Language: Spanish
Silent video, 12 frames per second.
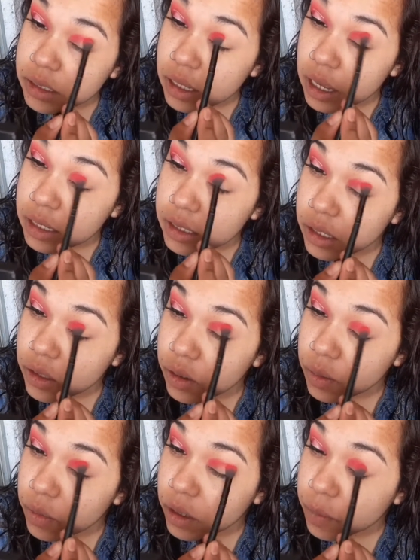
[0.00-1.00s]
haciendo
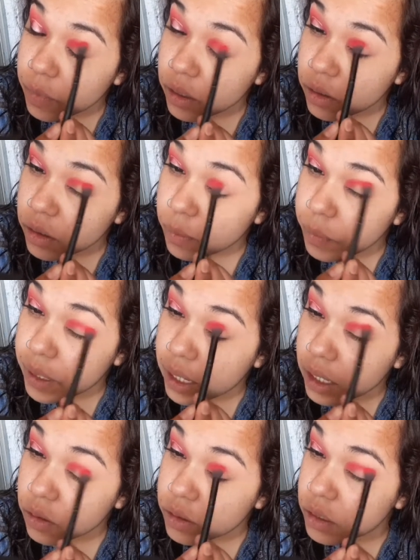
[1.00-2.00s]
como que
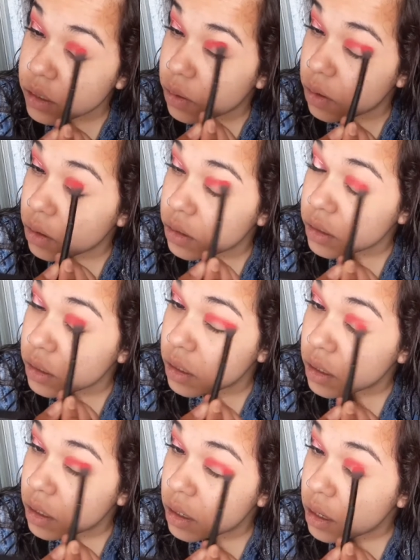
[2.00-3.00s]
pequeños círculos
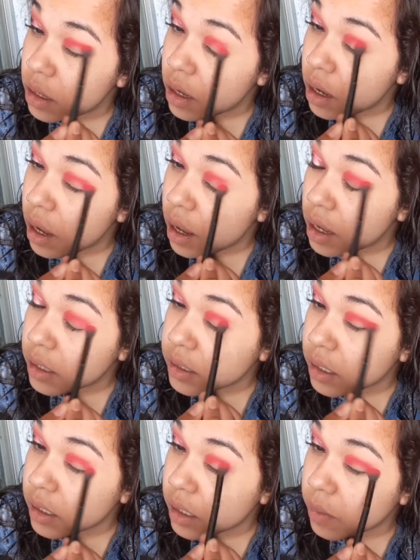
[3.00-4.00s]

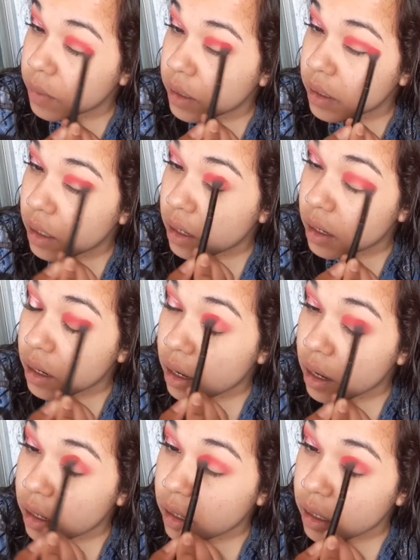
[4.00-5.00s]
hasta terminar
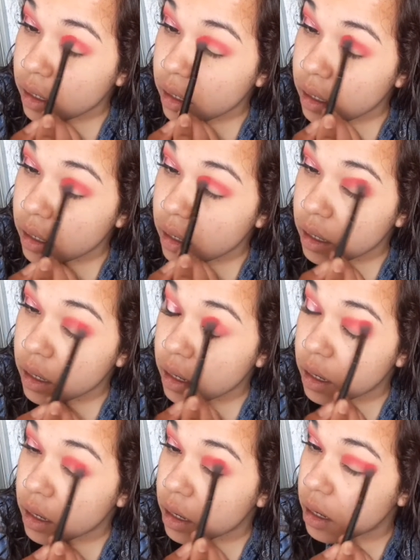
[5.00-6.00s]
aquí
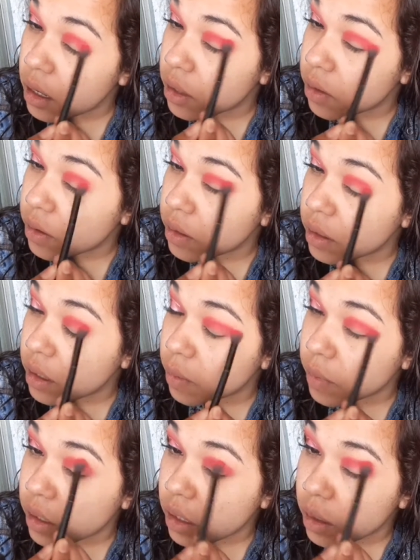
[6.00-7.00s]
en donde
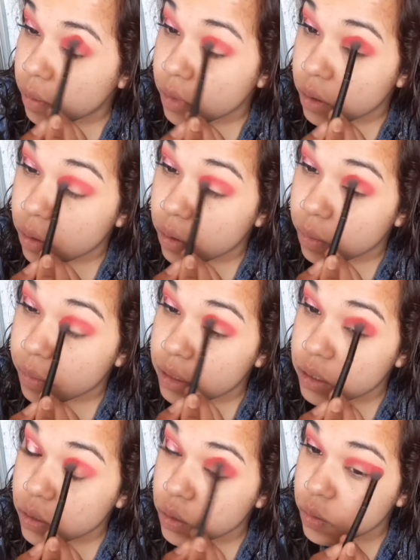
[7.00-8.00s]
termina mi ojo. Me
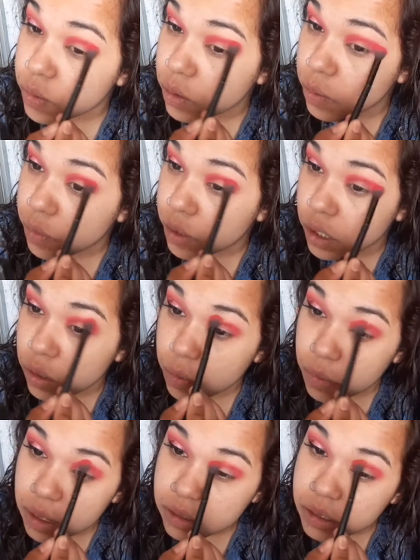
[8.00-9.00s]
estoy subiendo un poquito
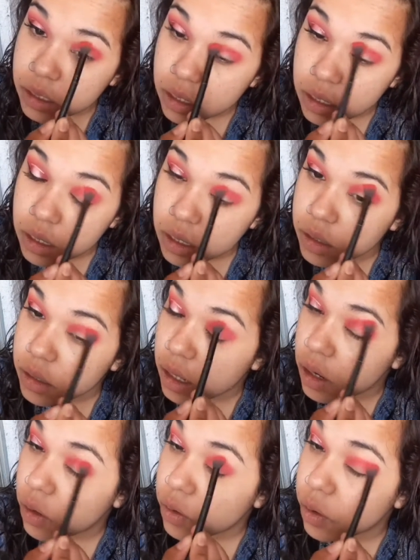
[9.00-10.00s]
más de
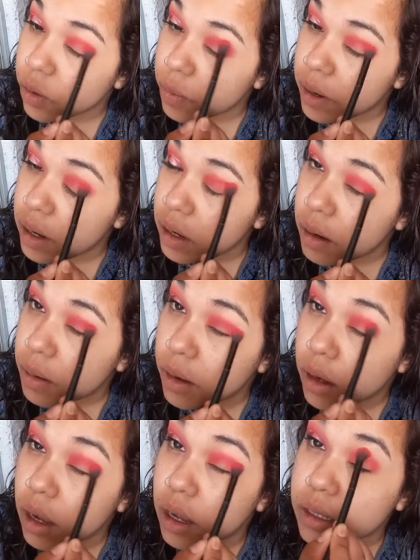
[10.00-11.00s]
lo normal,
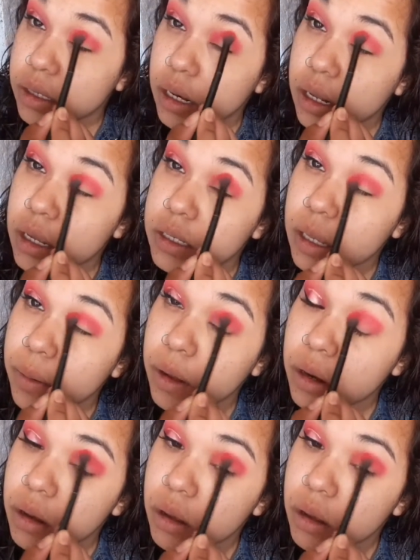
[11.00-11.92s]
ahí se alcanza a ver